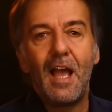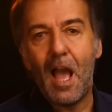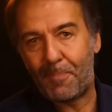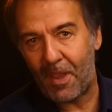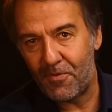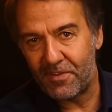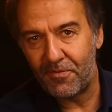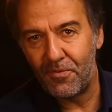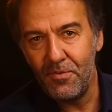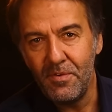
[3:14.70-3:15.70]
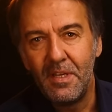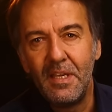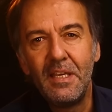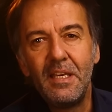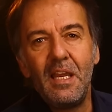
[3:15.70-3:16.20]
après vos aveux,
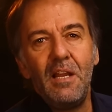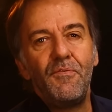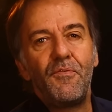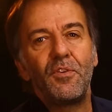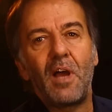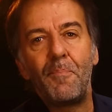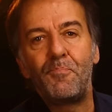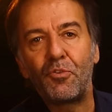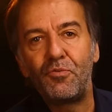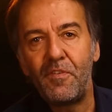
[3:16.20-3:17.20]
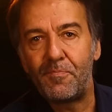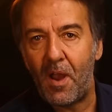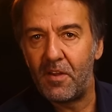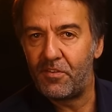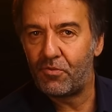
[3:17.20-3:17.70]
il vous faudra poursuivre
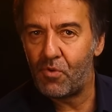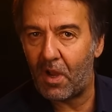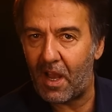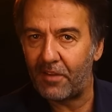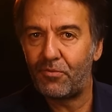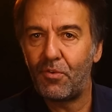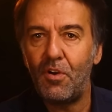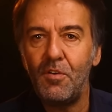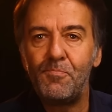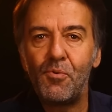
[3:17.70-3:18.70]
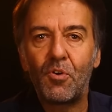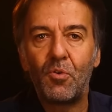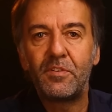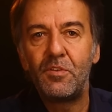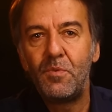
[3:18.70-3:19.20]
par un discours rassurant pour
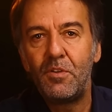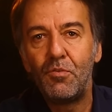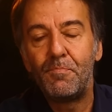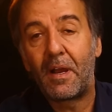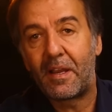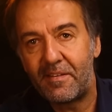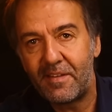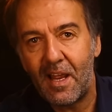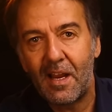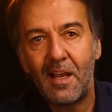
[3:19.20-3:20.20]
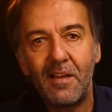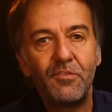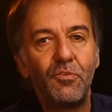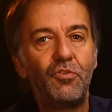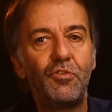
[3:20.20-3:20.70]
continuer de briser la
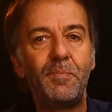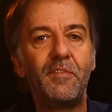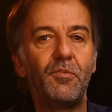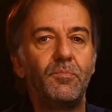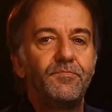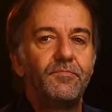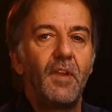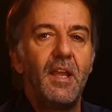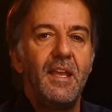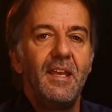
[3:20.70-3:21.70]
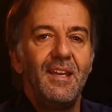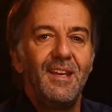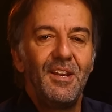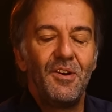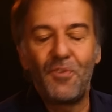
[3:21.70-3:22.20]
glace de suspicion.
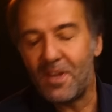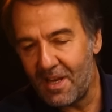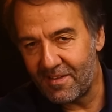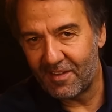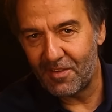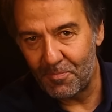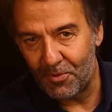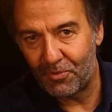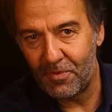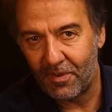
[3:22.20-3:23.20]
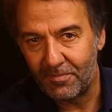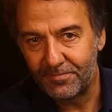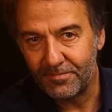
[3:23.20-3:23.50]
Voyez les exemples suivants.